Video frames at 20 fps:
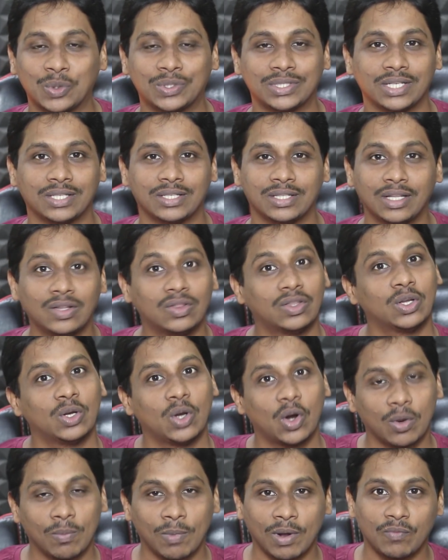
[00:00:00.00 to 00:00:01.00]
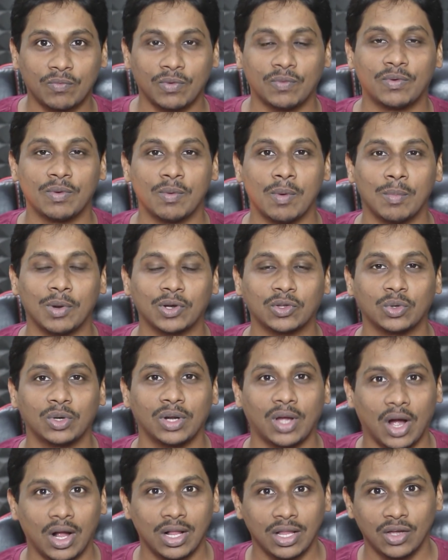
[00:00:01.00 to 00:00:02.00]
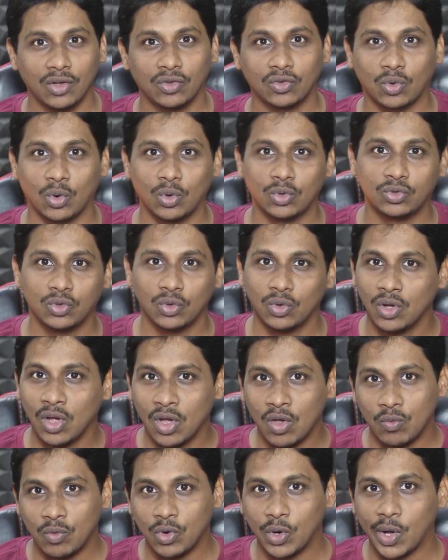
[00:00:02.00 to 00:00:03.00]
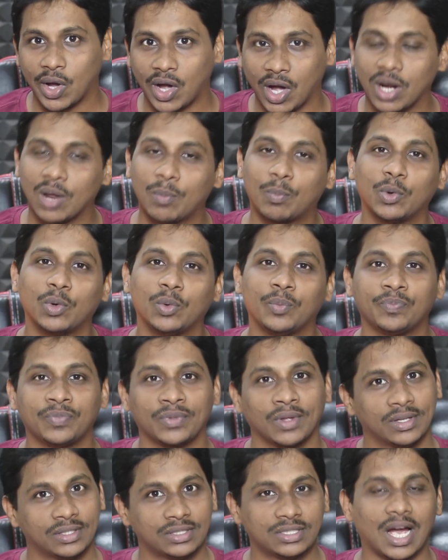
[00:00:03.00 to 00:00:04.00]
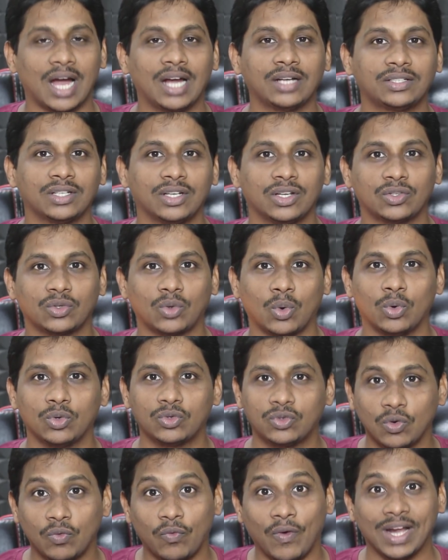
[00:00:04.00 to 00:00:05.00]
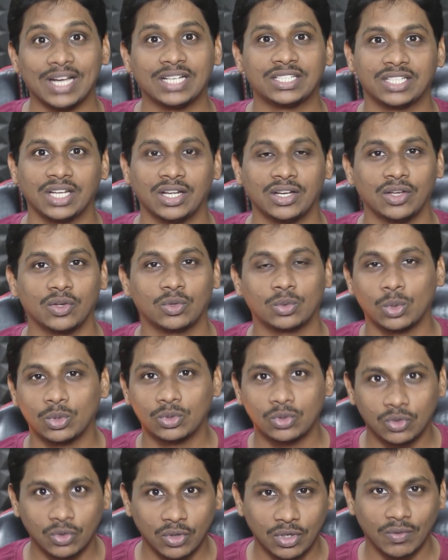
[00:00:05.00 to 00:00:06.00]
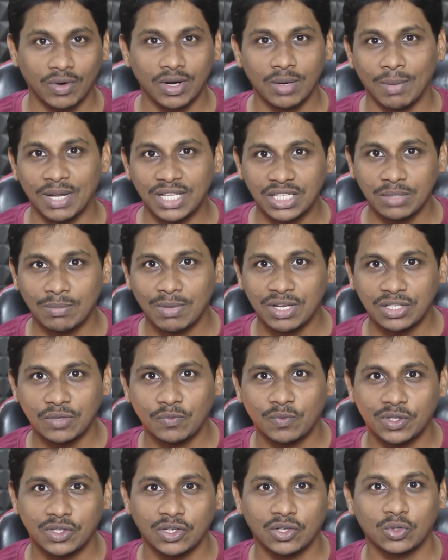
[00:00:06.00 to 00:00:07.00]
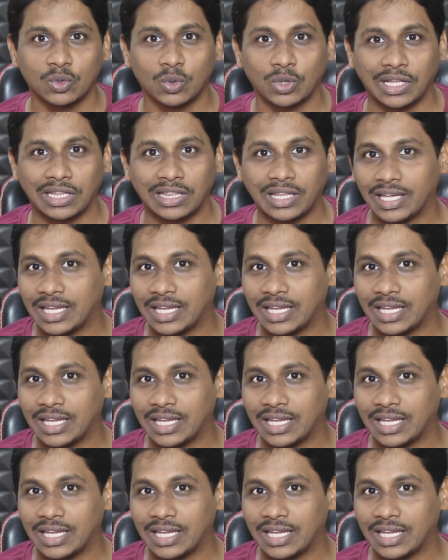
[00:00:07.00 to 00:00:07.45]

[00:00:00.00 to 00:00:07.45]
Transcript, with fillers: వచ్చేసింది దీనిలో మనం ఫిఫ్టీ మెంబర్స్ తోటి కాల్ చేసుకోవచ్చు వీడియో కాల్ అప్పుడు చాట్ చేసుకోవచ్చు ఫైల్ షేర్ చేసుకోవచ్చు సో ఇటువంటి మంచి మంచి ఫీచర్స్ తోటి అయితే